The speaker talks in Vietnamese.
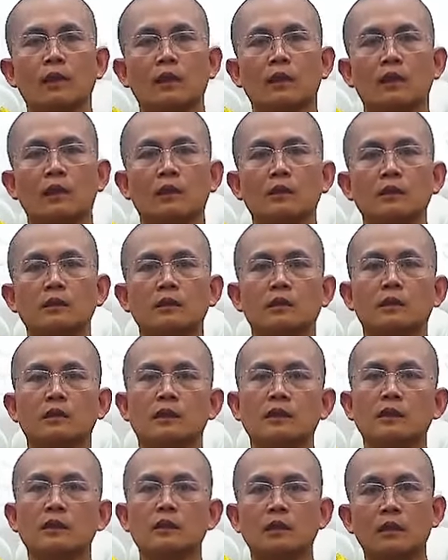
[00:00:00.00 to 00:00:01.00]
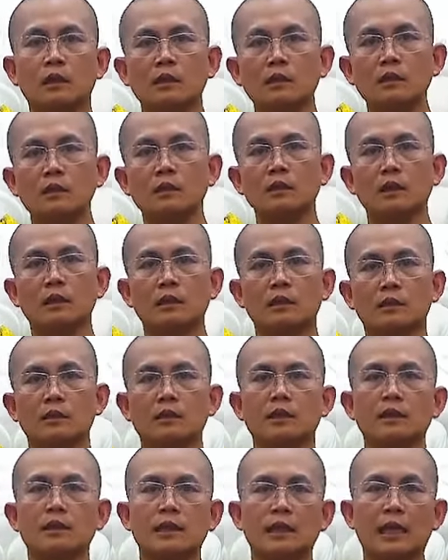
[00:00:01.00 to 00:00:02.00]
Ờ, như là tính cứng hay là
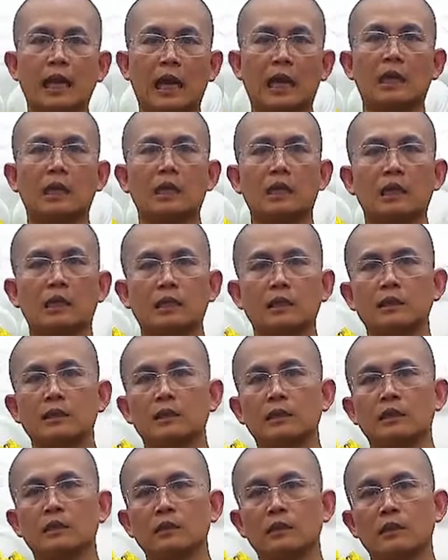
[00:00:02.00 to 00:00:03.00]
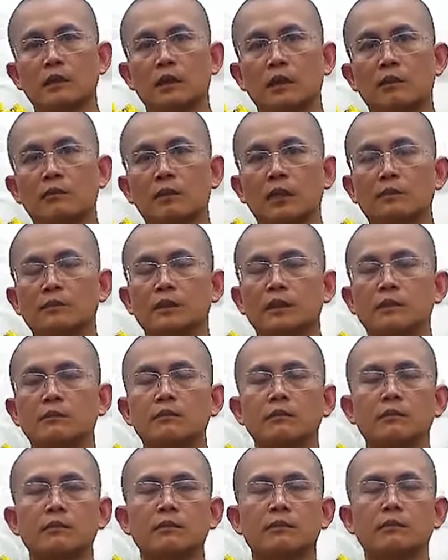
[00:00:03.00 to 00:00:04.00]
tính nặng hay tính ờ, mềm tính
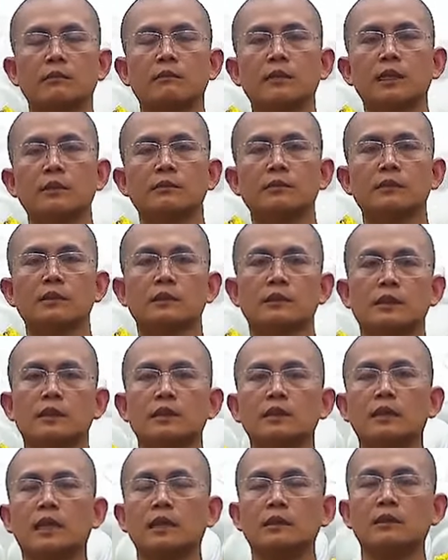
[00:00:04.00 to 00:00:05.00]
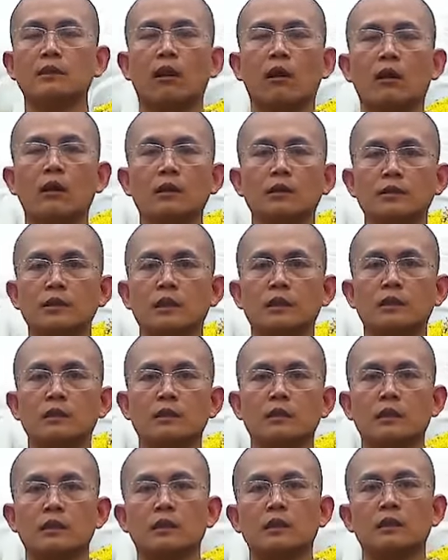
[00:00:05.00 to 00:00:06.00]
mịn tính nhẹ gì đó ở
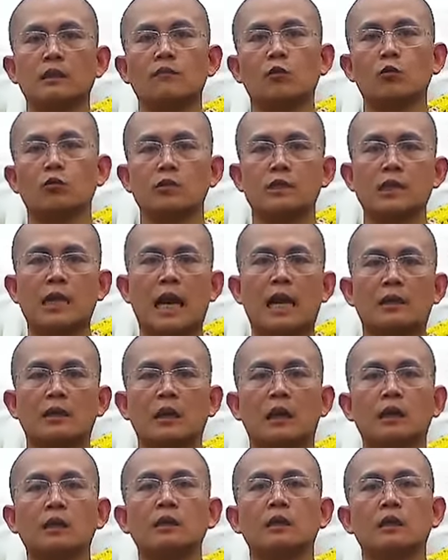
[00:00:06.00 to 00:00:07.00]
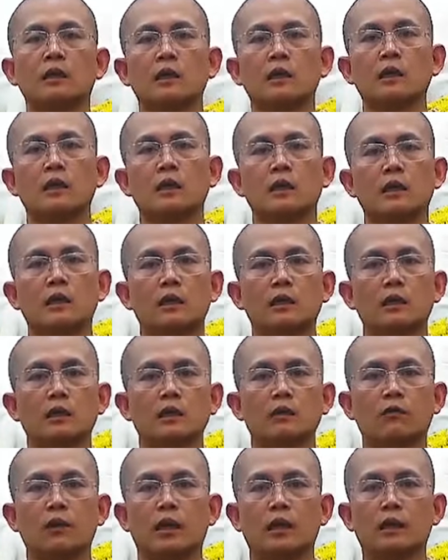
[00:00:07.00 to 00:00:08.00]
trên cái vùng da đấy
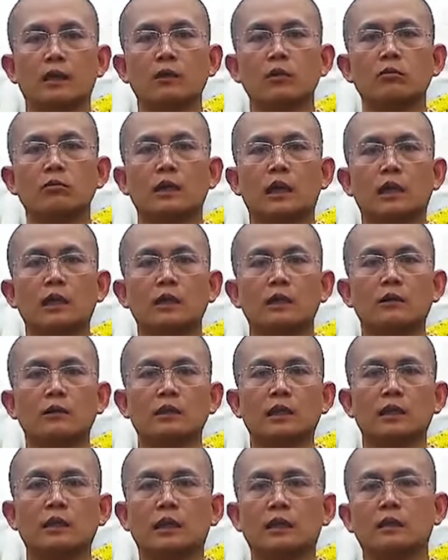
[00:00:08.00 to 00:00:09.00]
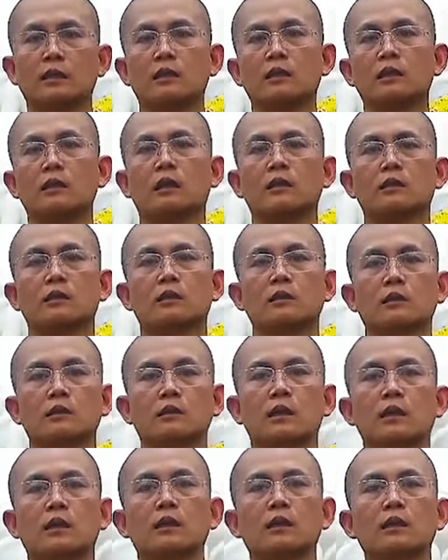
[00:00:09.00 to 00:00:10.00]
và cái lúc đấy nó sẽ thành cái tật ở
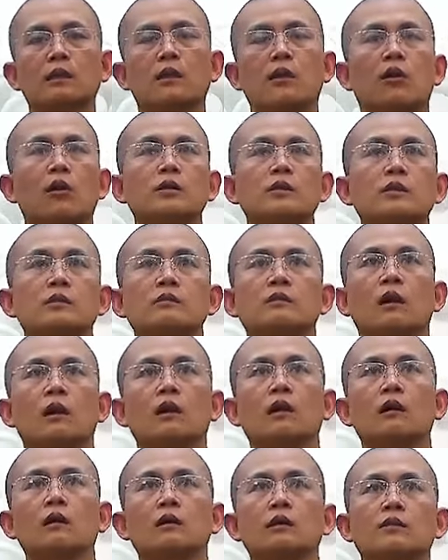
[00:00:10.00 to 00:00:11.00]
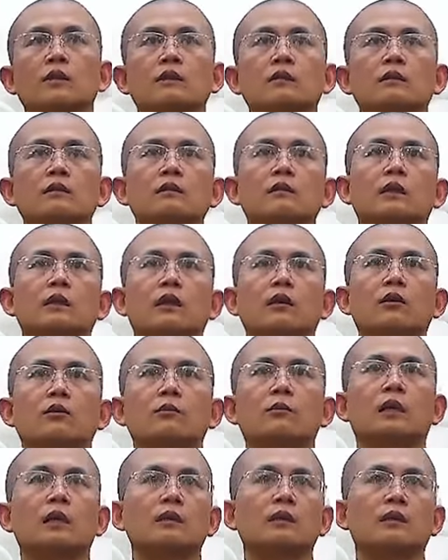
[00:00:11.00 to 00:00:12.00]
đấy rất là khó sửa với những người nào
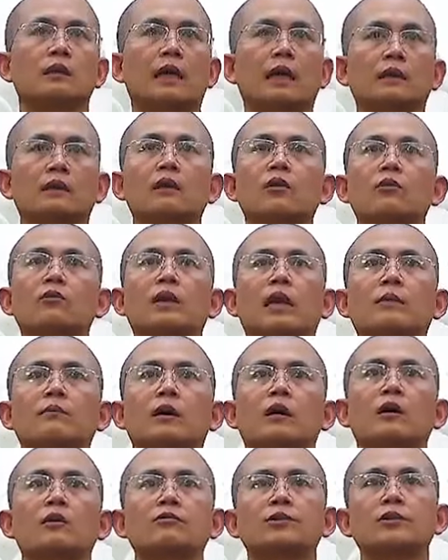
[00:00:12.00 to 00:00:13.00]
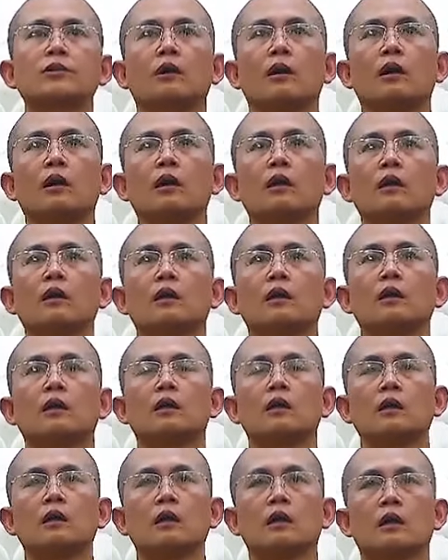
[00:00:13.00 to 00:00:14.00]
mà thực hành lâu ngày mà không sửa
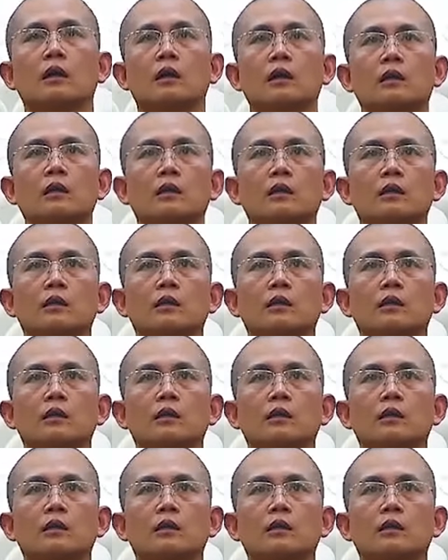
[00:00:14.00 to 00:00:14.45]
ờ,